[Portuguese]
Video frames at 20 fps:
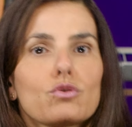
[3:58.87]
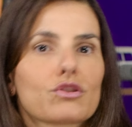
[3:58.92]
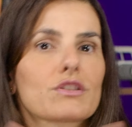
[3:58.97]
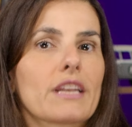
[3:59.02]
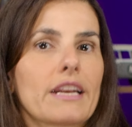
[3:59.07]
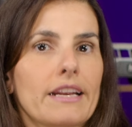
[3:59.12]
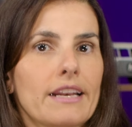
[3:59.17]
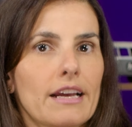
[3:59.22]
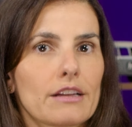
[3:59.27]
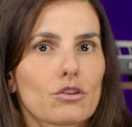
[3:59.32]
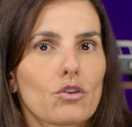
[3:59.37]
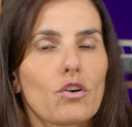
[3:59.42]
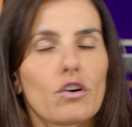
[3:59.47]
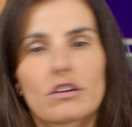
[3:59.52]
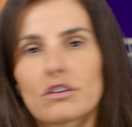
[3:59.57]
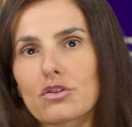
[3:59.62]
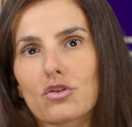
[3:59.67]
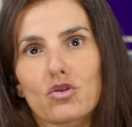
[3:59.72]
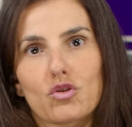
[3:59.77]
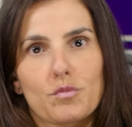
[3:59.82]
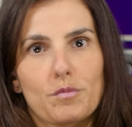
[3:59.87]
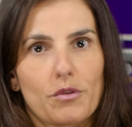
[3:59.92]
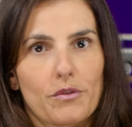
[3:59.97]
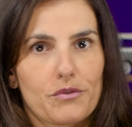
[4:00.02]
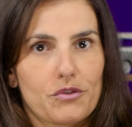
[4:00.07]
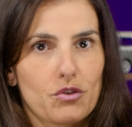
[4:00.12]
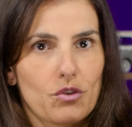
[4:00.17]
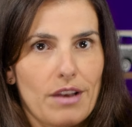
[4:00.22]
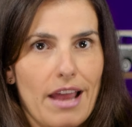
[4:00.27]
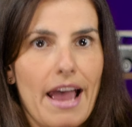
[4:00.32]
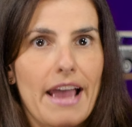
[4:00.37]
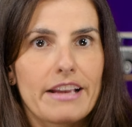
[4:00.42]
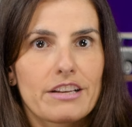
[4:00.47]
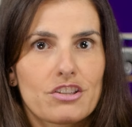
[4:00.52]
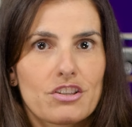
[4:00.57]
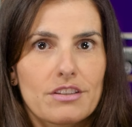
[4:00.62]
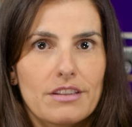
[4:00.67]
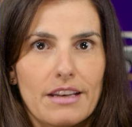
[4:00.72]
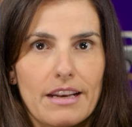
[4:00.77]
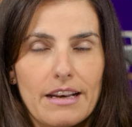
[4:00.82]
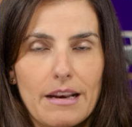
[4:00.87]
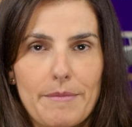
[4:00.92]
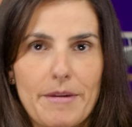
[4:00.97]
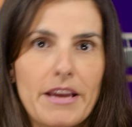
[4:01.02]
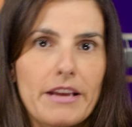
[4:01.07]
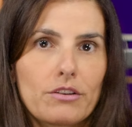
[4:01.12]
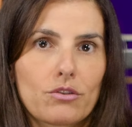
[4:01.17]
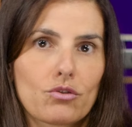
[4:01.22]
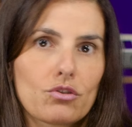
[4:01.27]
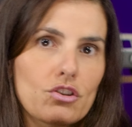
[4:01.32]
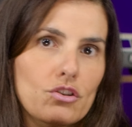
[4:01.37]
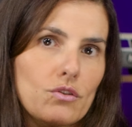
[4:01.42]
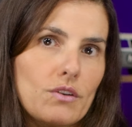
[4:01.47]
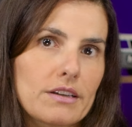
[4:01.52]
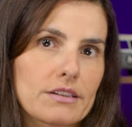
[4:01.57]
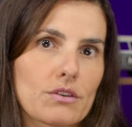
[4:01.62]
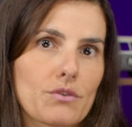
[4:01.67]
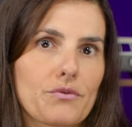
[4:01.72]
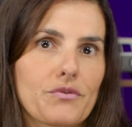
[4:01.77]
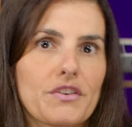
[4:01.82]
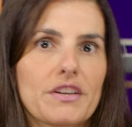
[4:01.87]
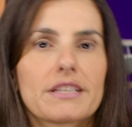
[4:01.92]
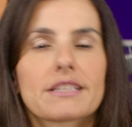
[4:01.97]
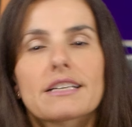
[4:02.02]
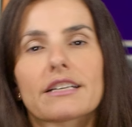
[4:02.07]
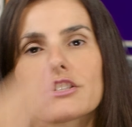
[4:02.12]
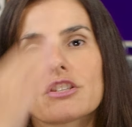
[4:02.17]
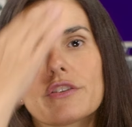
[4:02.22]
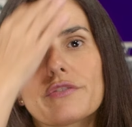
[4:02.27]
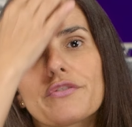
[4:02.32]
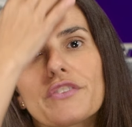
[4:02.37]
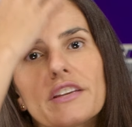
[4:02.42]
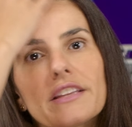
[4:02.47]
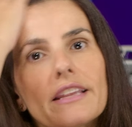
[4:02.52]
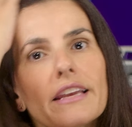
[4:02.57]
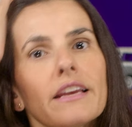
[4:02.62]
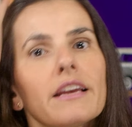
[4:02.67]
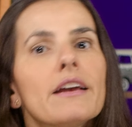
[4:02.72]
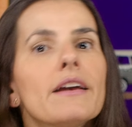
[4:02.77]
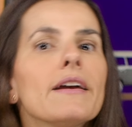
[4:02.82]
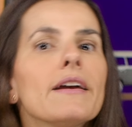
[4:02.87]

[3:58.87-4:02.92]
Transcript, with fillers: Os treinadores, os profissionais de treinamento, de educação física, dividem